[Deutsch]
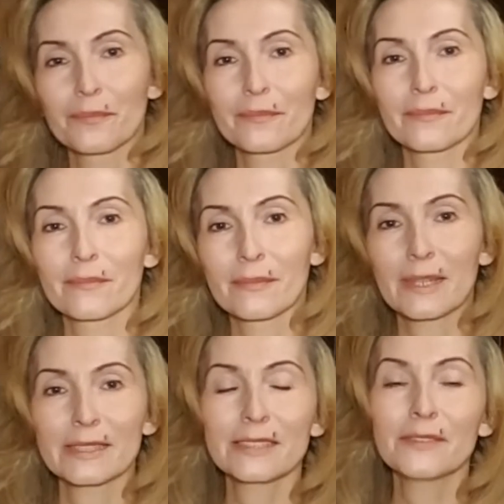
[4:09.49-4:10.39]
es
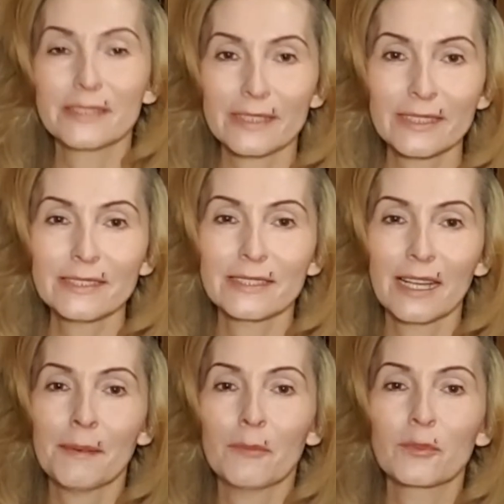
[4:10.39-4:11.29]
ist, wie es ist, ja, man
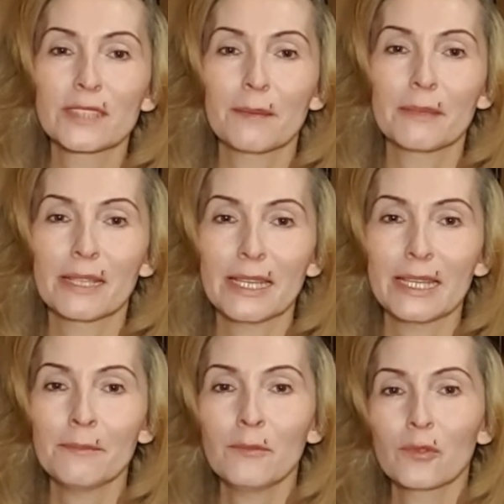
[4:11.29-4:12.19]
muss damit leben
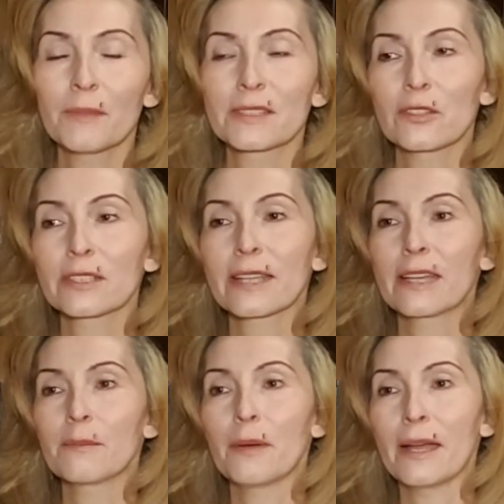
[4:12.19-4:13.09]
und man sollte keine
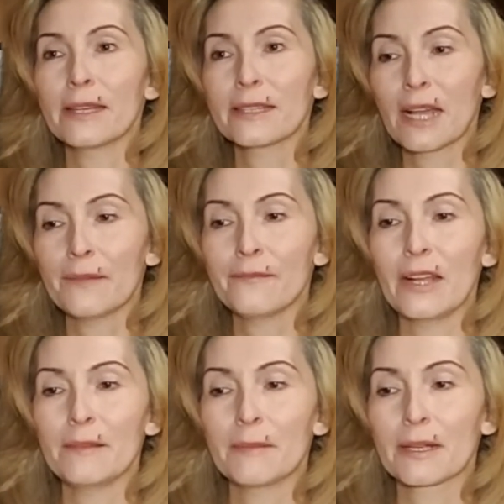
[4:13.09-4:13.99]
Panik haben, weil
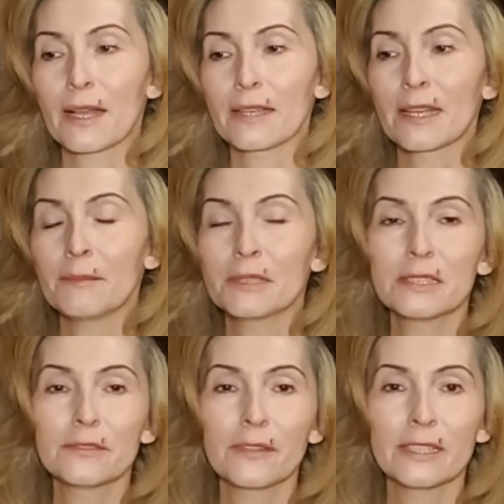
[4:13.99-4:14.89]
man kann damit nicht
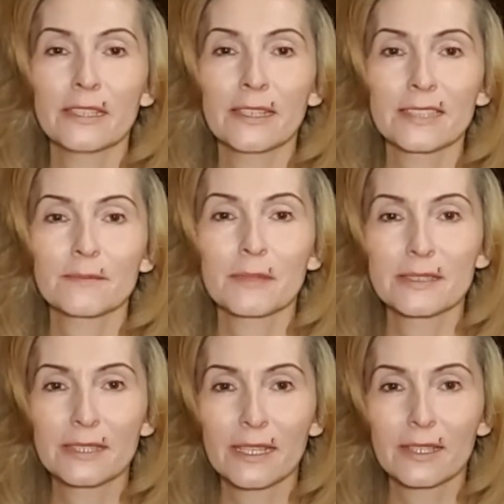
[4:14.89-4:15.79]
verhindern, dass man es
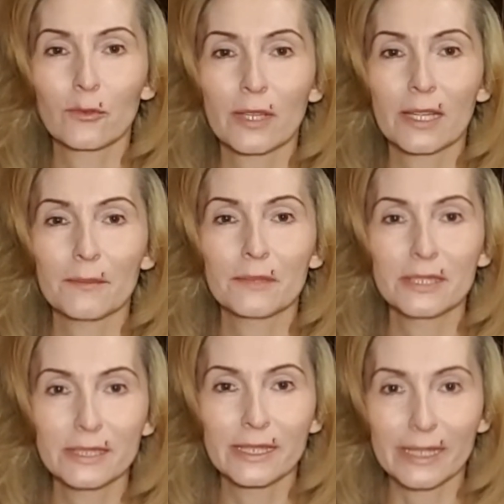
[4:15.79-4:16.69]
kriegt oder eben nicht
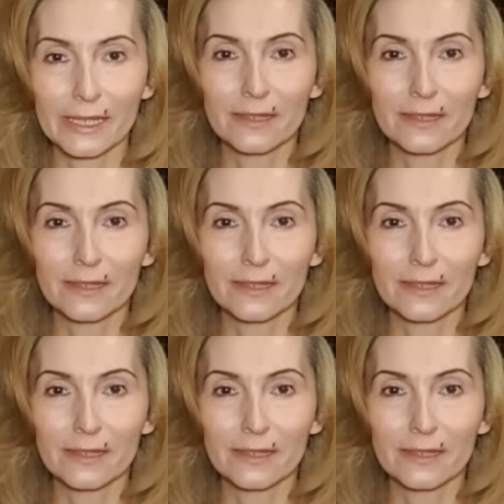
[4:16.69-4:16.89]
kriegt.